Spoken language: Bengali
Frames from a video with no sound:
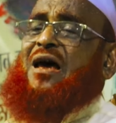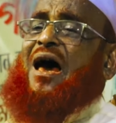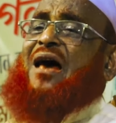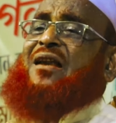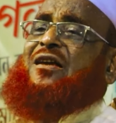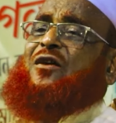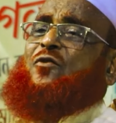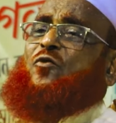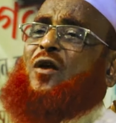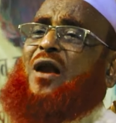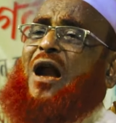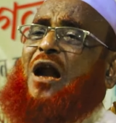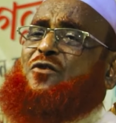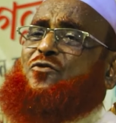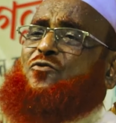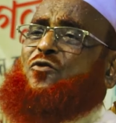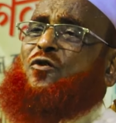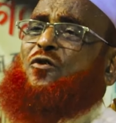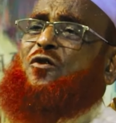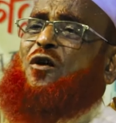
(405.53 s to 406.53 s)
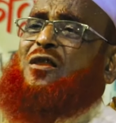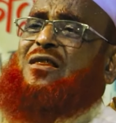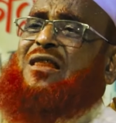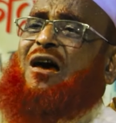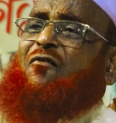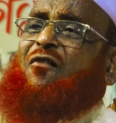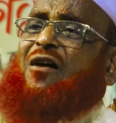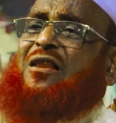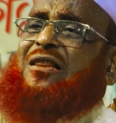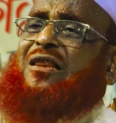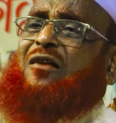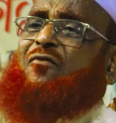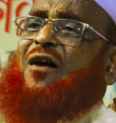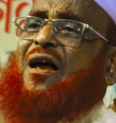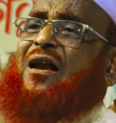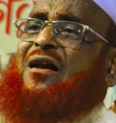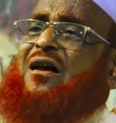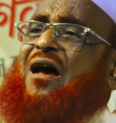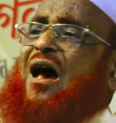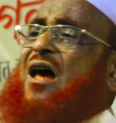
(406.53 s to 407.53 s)
জারি করার জন্য দাওয়াত
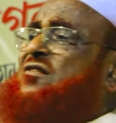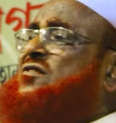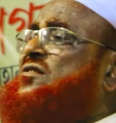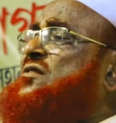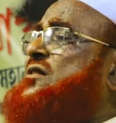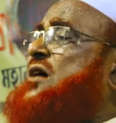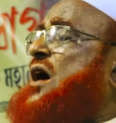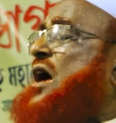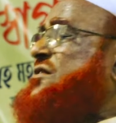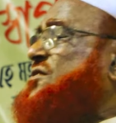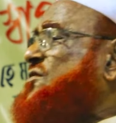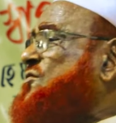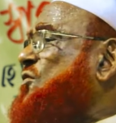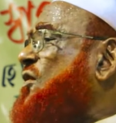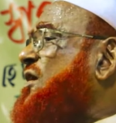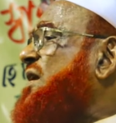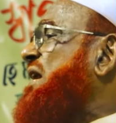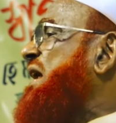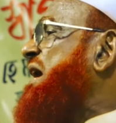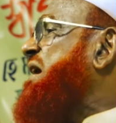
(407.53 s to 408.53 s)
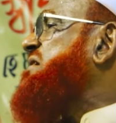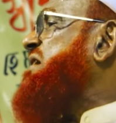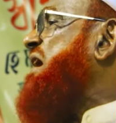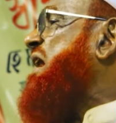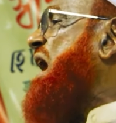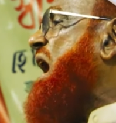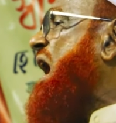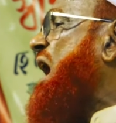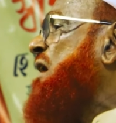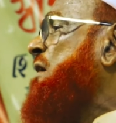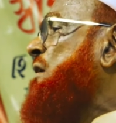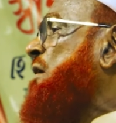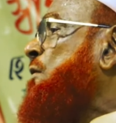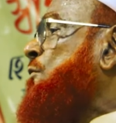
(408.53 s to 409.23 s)
দেওয়ার কাজ কাজ করলে যারা